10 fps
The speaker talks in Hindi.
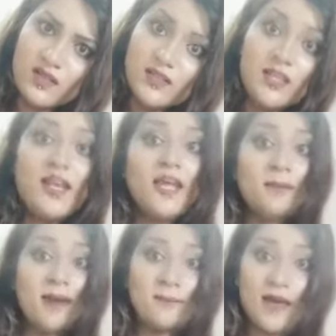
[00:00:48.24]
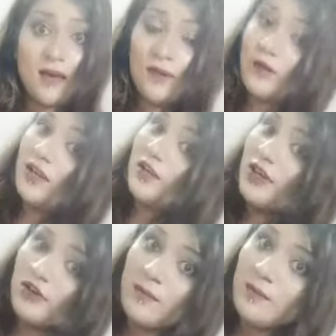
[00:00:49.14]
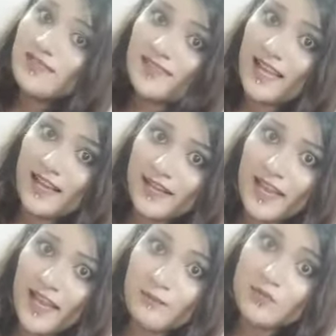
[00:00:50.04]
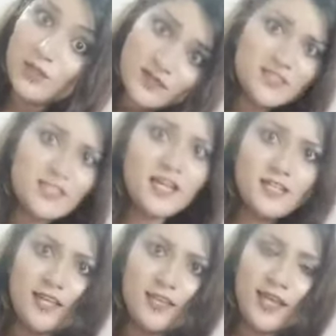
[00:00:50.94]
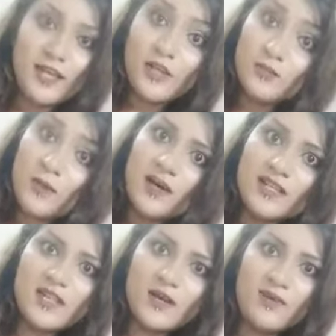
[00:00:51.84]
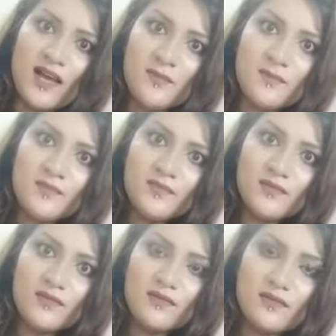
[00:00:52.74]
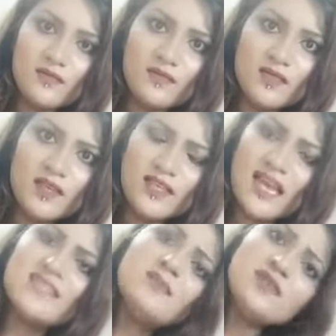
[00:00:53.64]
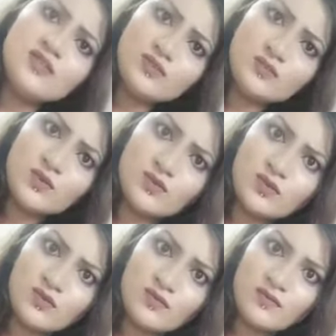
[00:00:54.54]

कि नहीं पापा मेरे को यह खिलौना पसंद आ गया है मुझे बस यही चाहिए नहीं तो मैं मर जाऊंगा क्या समझते हो तुम खुद को